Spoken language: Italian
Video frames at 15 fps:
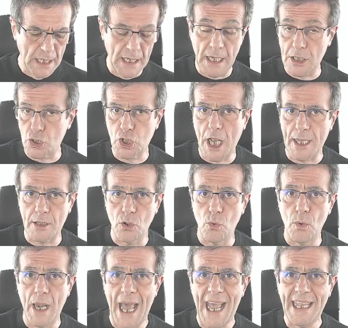lasciate un
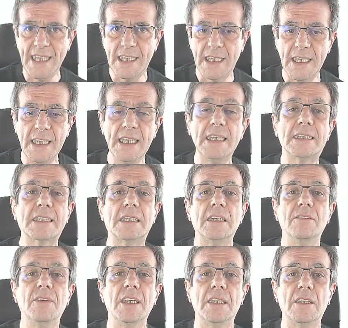like,
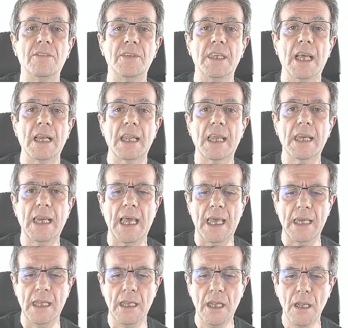iscrivetevi al
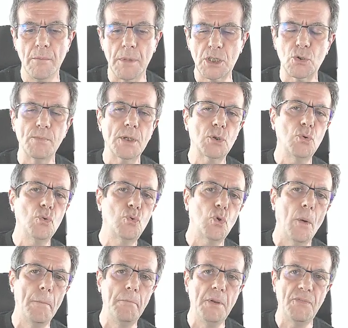canale, ma soprattutto
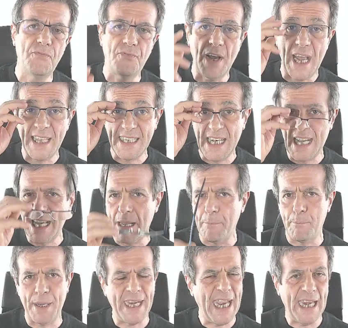biffate la
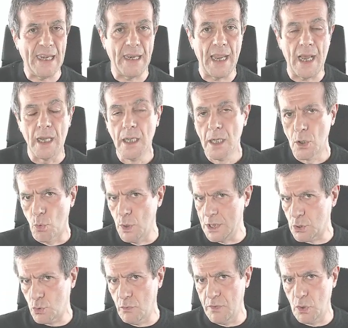campanella.
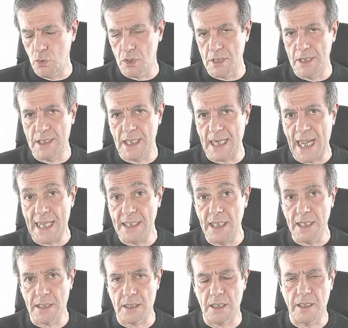Questo vi consentirà di
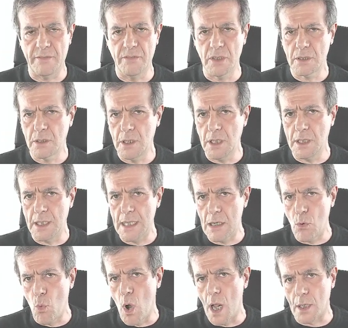essere avvertiti
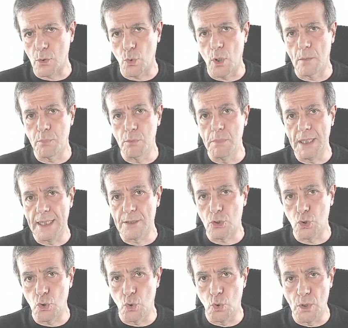riguardo alla
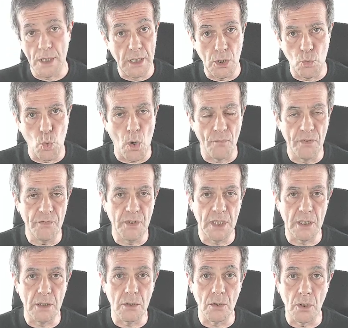pubblicazione di nuovi
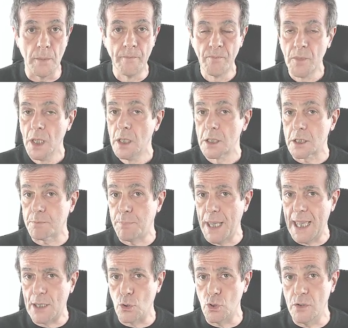video.
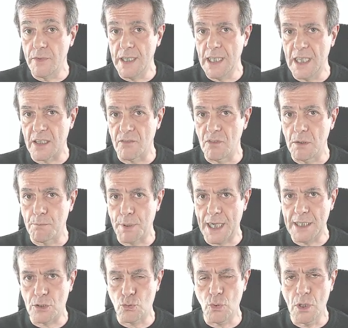Spero di vedervi
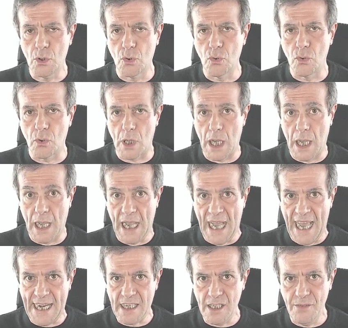presto ancora.
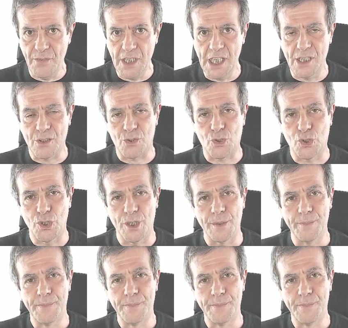Arrivederci.